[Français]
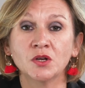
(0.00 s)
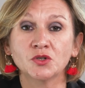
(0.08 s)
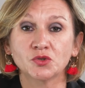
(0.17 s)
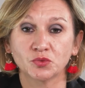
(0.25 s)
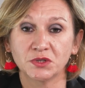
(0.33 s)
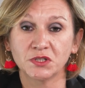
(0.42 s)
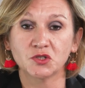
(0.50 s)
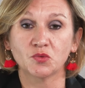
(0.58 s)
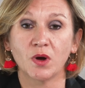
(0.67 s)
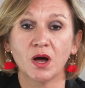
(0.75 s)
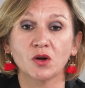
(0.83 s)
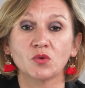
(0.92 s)
son
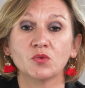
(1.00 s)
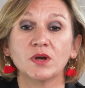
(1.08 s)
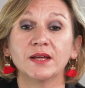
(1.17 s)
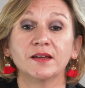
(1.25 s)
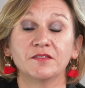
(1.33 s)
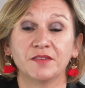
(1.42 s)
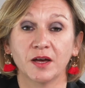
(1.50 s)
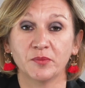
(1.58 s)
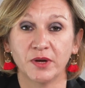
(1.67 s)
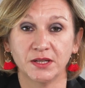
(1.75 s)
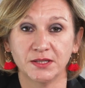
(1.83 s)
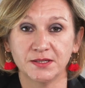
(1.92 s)
histoire, qu'on l'aide à
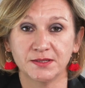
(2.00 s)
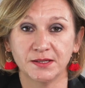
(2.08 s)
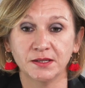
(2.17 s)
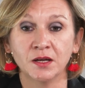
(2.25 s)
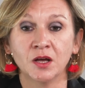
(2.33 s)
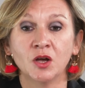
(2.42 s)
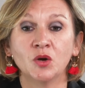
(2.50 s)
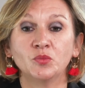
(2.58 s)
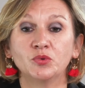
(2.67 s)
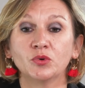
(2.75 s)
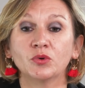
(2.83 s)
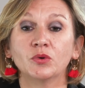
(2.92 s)
verbaliser
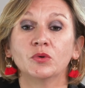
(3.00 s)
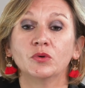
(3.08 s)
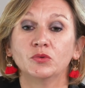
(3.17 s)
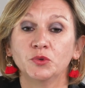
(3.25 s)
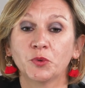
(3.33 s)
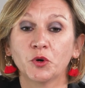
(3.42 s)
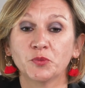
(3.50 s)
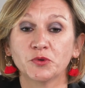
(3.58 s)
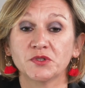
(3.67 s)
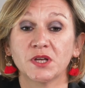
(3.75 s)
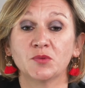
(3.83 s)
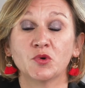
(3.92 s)
pour lui
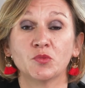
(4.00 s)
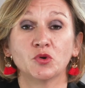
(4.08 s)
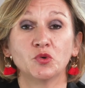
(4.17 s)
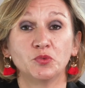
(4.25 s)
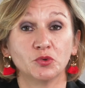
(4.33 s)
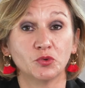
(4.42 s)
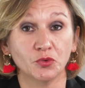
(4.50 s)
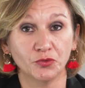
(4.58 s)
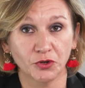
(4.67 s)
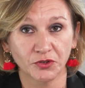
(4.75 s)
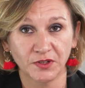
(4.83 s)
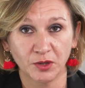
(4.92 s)
proposer un moment le plus
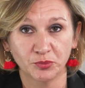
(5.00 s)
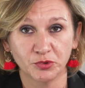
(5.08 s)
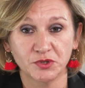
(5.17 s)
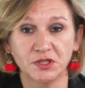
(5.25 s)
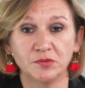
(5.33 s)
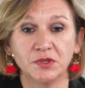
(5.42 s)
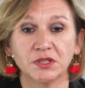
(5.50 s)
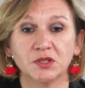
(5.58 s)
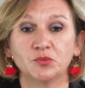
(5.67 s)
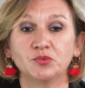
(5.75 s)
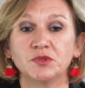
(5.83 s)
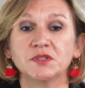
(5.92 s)
confortable possible et
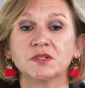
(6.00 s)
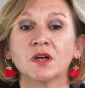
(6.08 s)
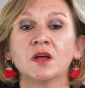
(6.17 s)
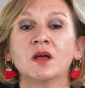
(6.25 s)
qu'il puisse